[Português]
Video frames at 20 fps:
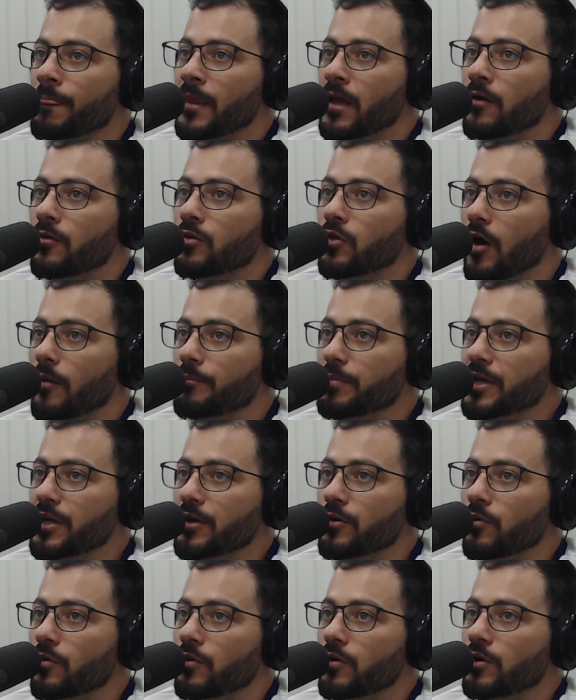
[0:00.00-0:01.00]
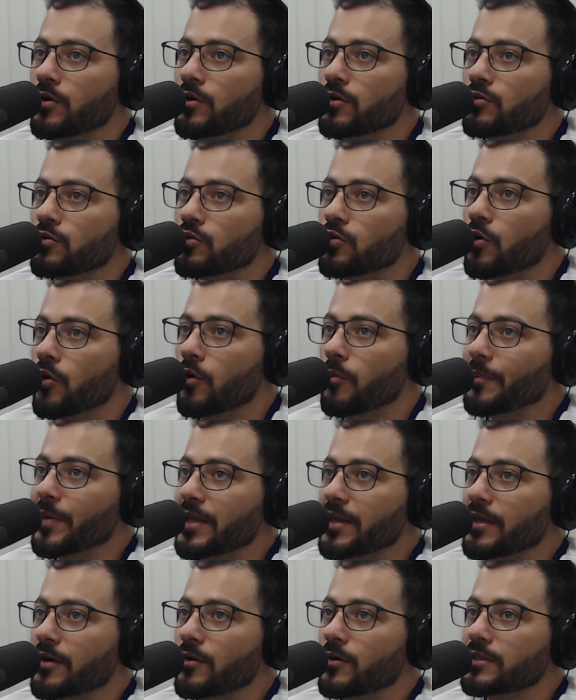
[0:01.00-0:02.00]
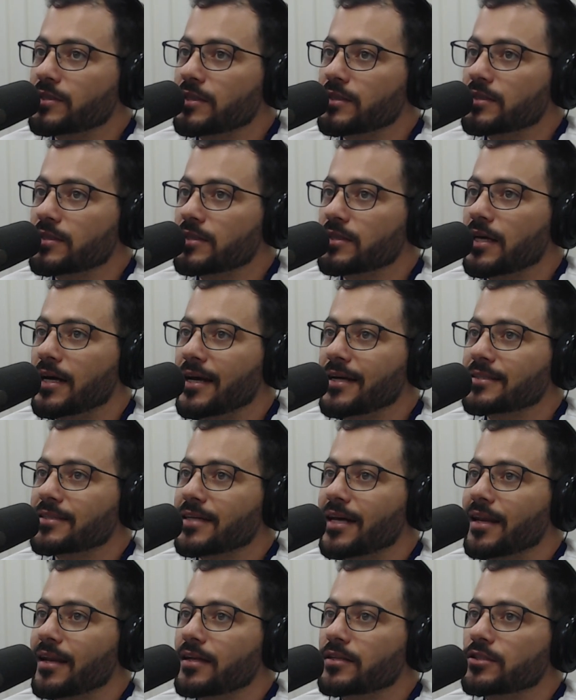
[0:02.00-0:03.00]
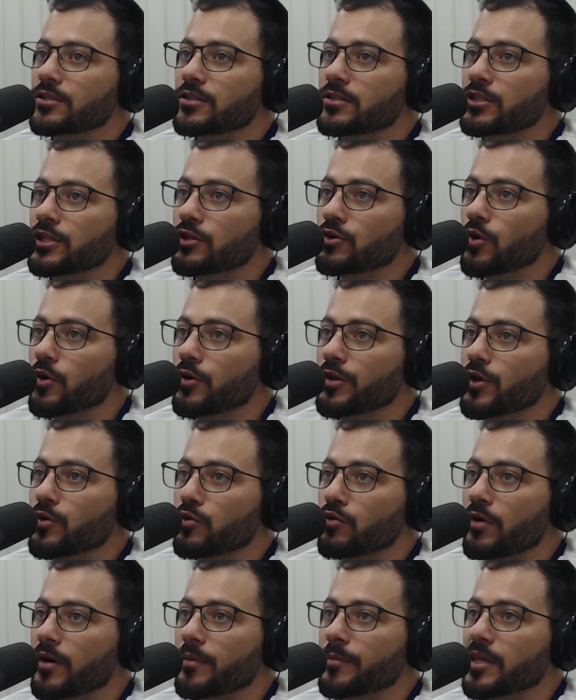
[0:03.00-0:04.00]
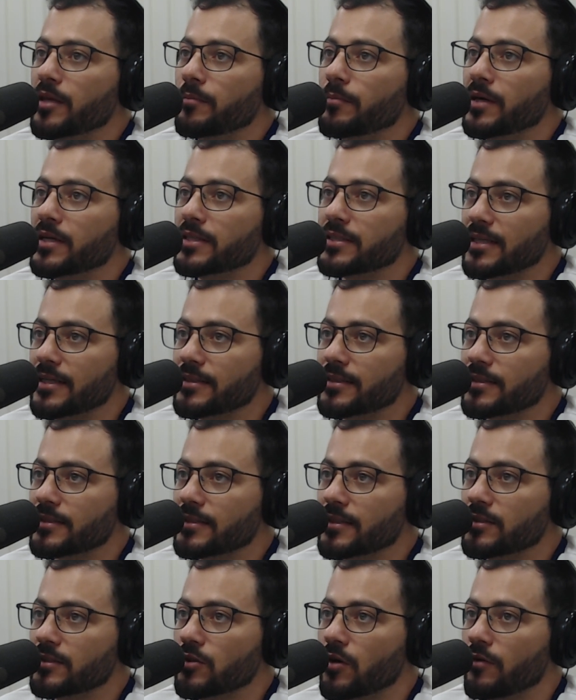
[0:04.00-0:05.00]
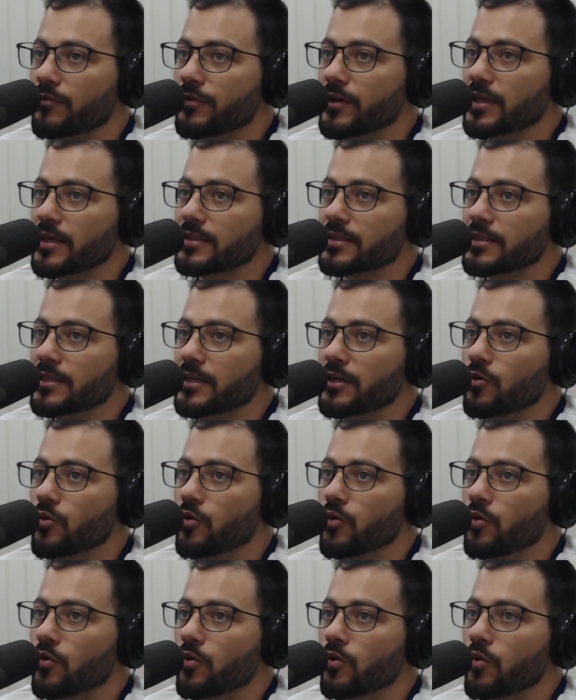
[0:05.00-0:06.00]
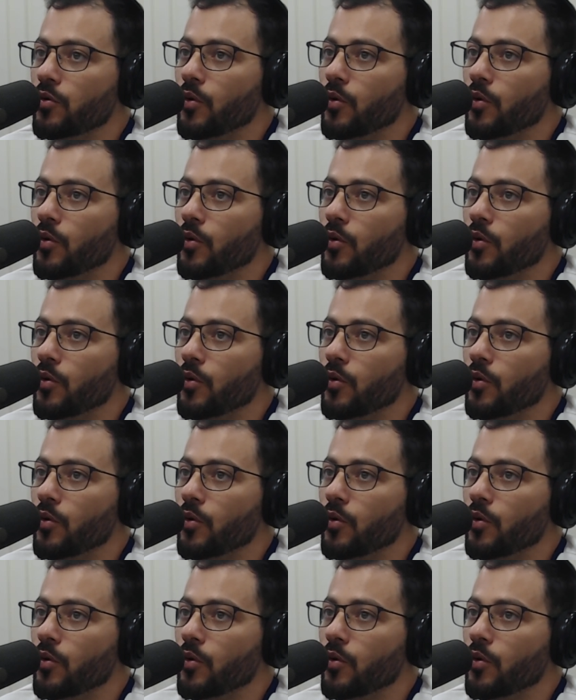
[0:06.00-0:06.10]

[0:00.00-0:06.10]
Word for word: Nobinho do PT 810, Alan de Toninho do MDB 795,